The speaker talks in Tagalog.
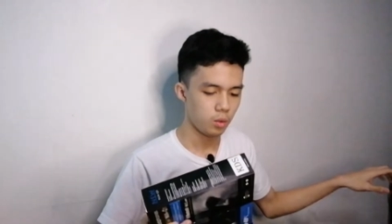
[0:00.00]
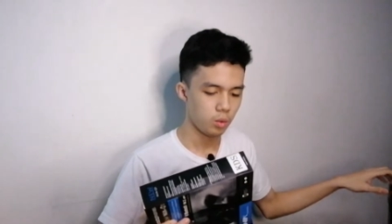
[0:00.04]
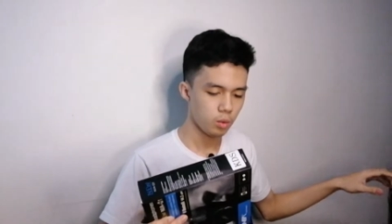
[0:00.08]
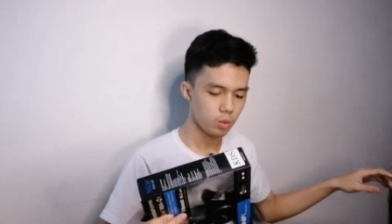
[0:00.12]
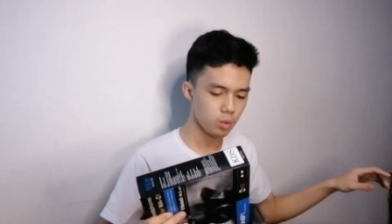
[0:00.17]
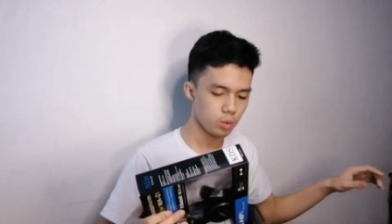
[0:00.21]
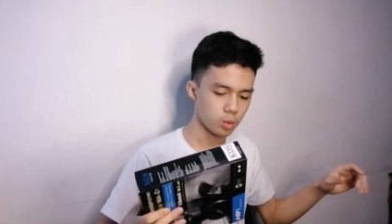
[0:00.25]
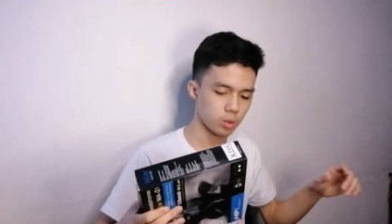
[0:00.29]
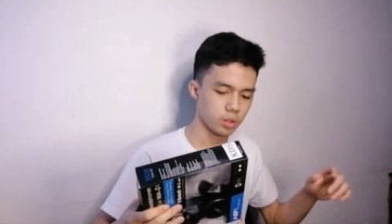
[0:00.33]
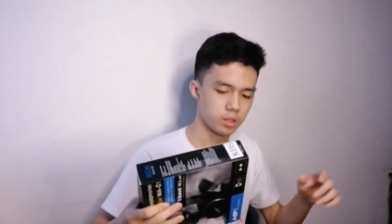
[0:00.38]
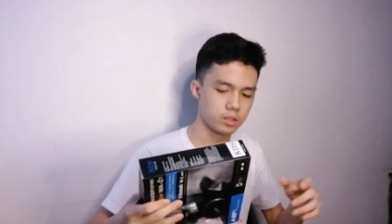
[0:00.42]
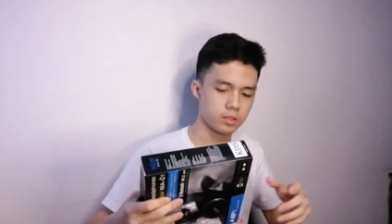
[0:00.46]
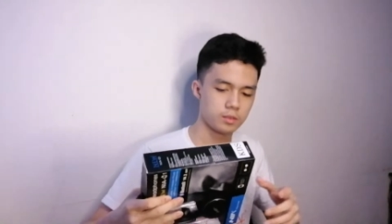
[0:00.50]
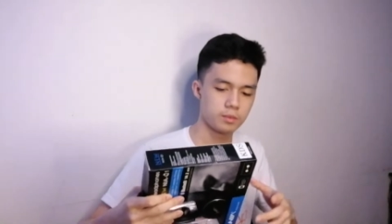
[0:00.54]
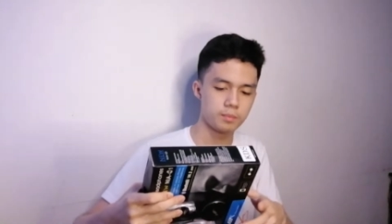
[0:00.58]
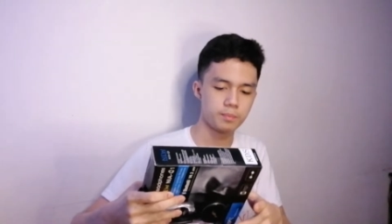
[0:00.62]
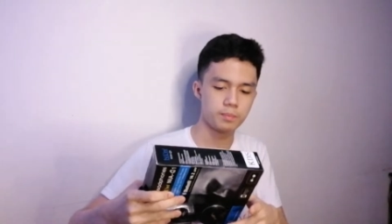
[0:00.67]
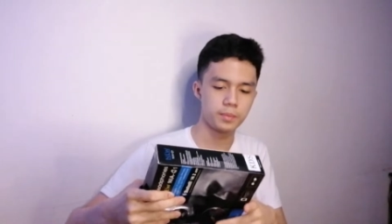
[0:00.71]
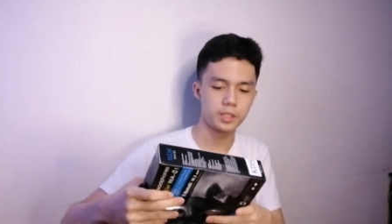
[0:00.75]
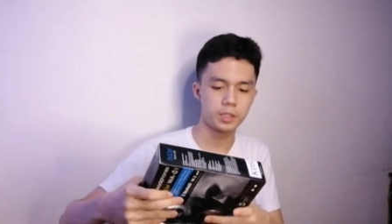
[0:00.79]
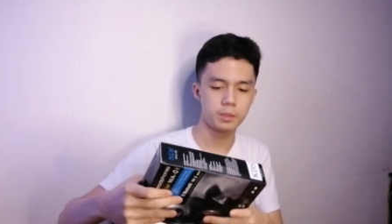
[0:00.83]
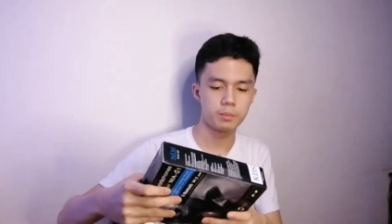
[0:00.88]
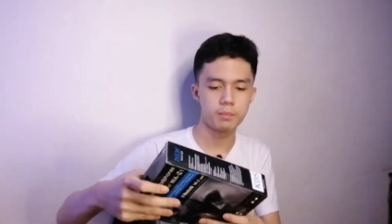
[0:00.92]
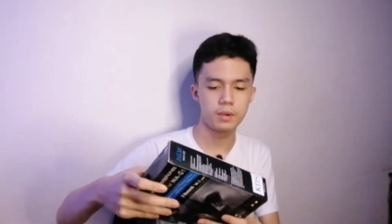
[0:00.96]
Uh,
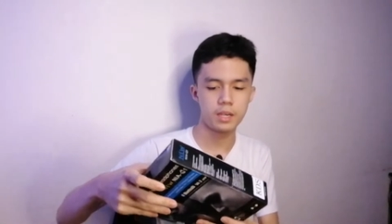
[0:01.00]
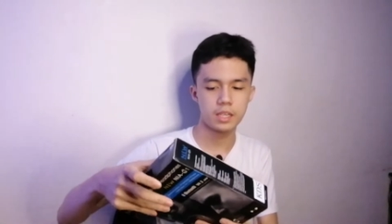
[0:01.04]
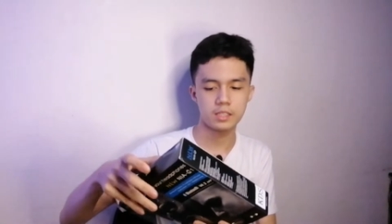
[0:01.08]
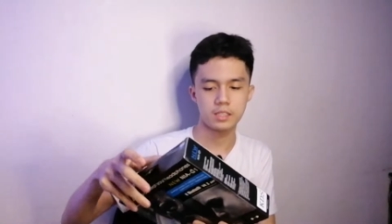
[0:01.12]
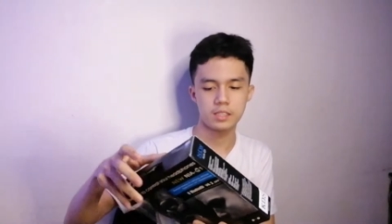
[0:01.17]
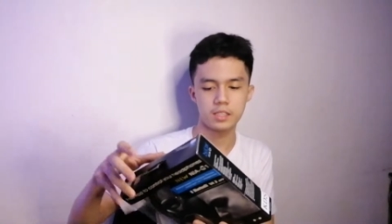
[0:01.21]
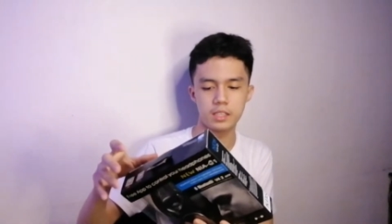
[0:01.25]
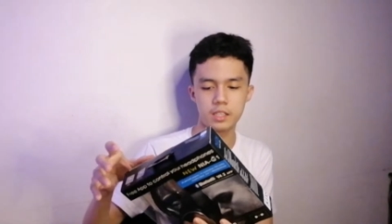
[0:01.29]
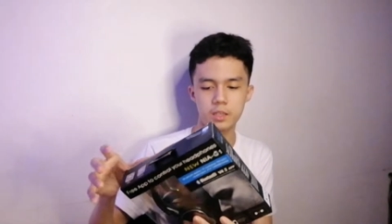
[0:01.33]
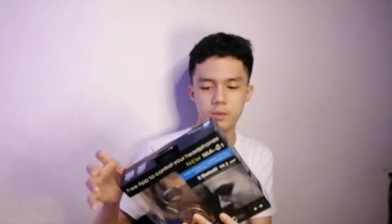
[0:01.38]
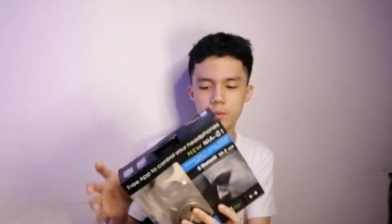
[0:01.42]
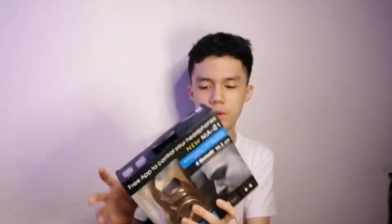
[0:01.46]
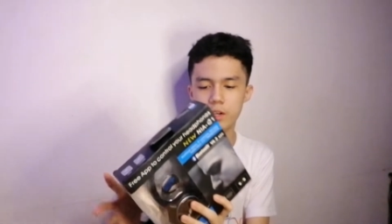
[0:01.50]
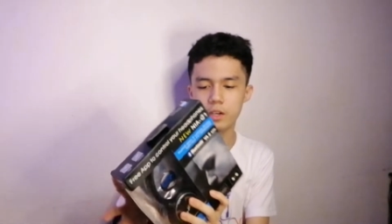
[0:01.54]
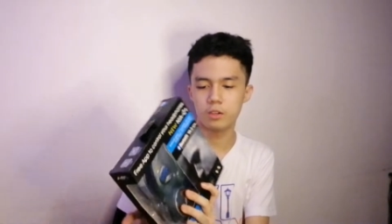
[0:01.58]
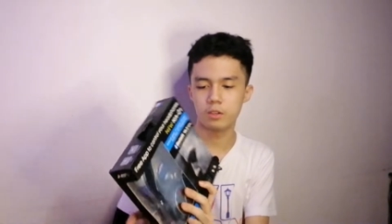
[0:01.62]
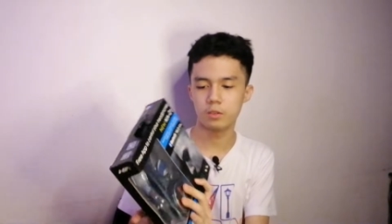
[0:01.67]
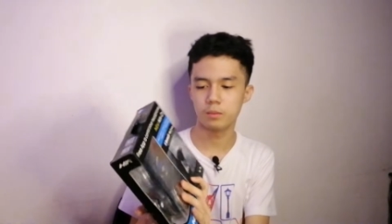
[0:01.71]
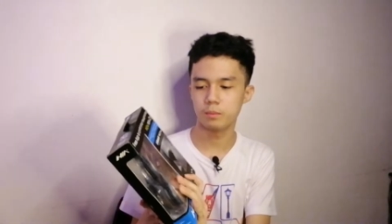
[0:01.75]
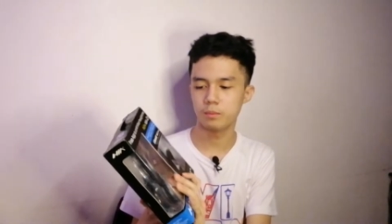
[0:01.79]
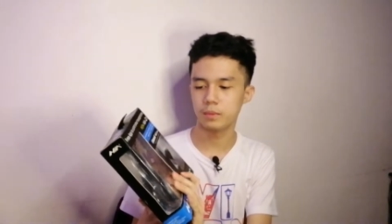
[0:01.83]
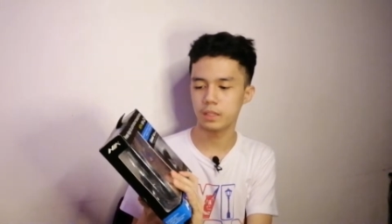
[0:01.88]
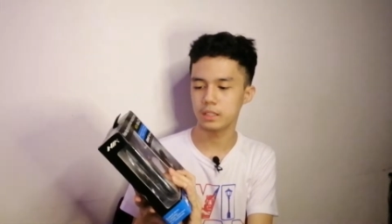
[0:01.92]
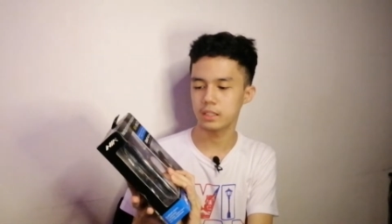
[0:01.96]
pati box na hiwa
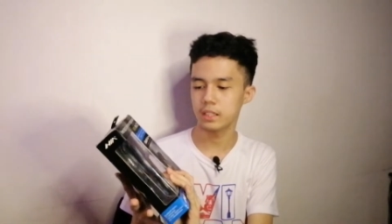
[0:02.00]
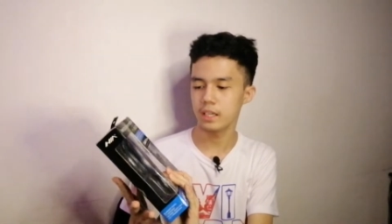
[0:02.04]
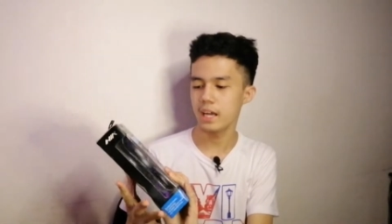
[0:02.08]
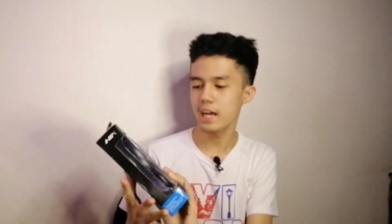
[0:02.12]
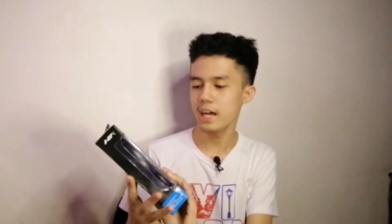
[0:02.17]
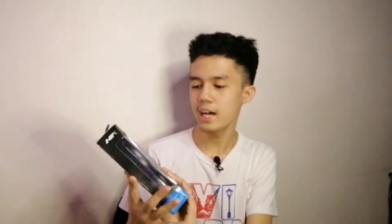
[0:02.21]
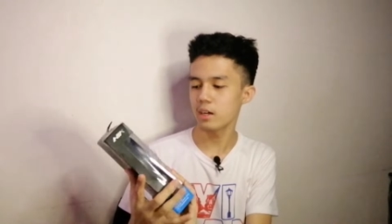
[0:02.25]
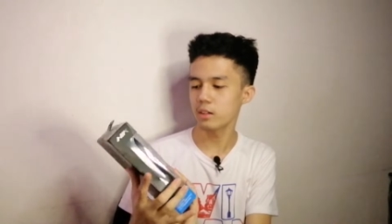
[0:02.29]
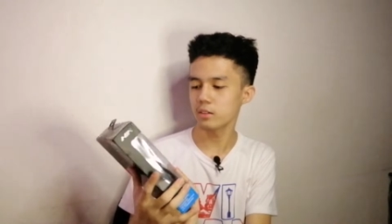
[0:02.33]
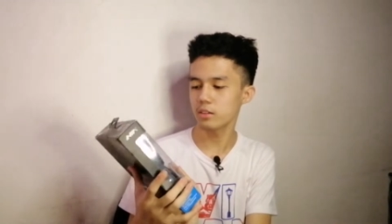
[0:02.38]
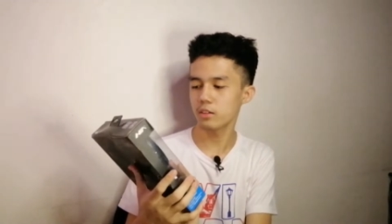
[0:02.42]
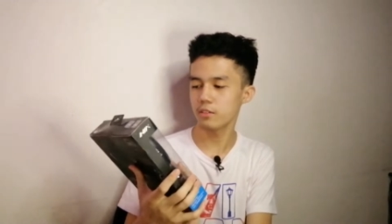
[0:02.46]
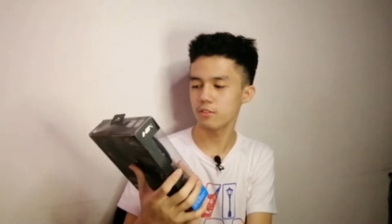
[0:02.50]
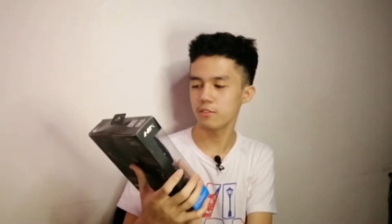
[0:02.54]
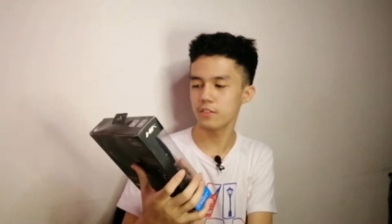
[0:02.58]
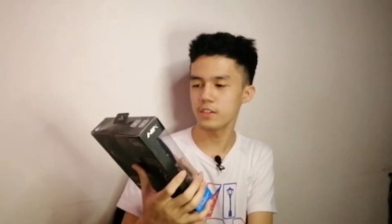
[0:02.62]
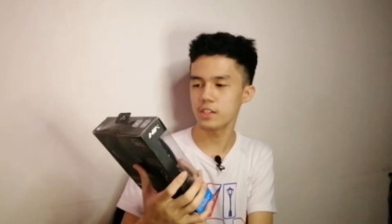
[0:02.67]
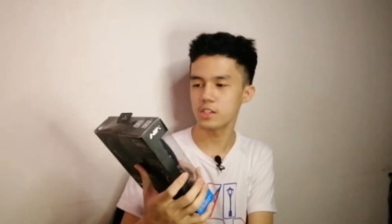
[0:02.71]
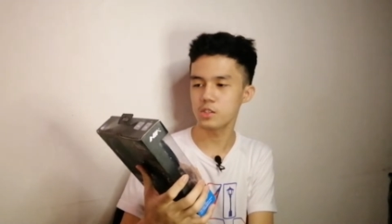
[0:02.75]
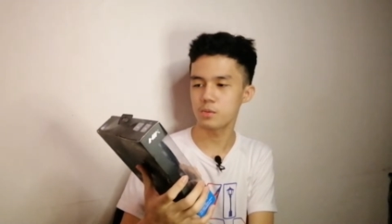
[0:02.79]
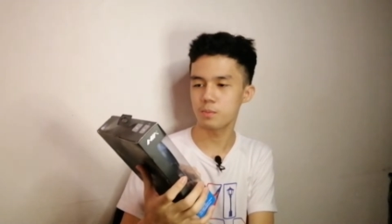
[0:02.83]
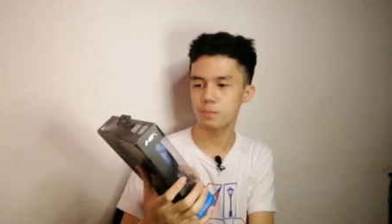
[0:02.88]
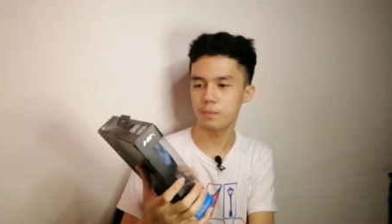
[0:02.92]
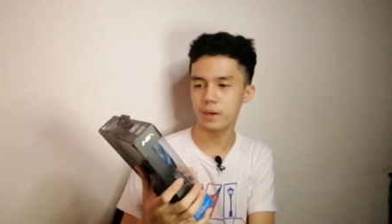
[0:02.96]
ko. But out of its